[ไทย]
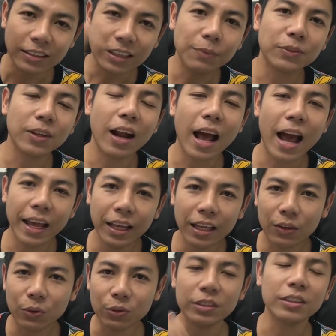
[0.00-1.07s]
ซับสไครต์
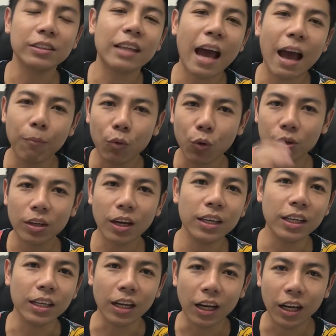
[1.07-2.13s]
กดติดตามกดกระ
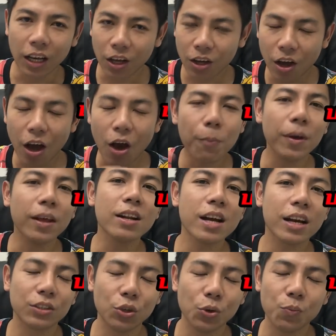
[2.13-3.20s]
ดิ่งแล้วก็เข้าไปเลื
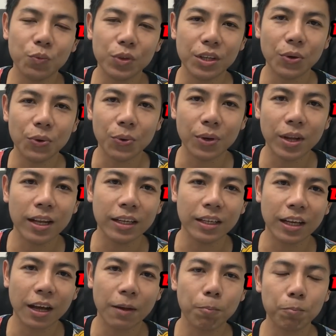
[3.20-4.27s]
อกชมวิดีโอได้เลย
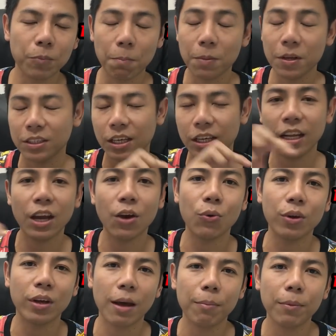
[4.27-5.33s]
นะครับเป็นช anel
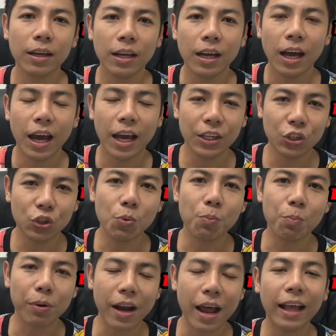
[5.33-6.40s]
นะครับให้ชม
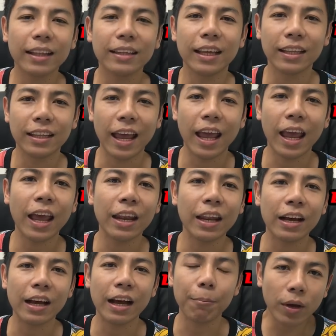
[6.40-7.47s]
พระแท้ๆ
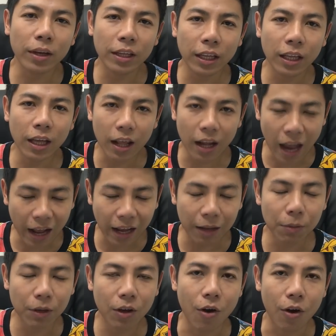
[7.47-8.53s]
นะครับ วันนี้ลากั
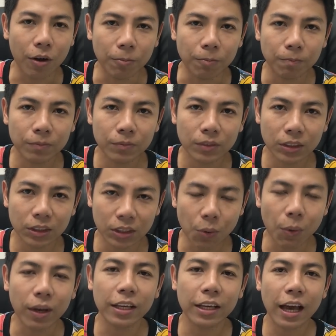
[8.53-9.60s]
นไปก่อน ส
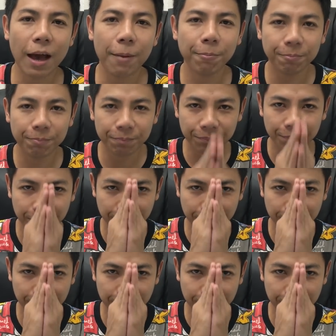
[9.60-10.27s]
วัสดีครับ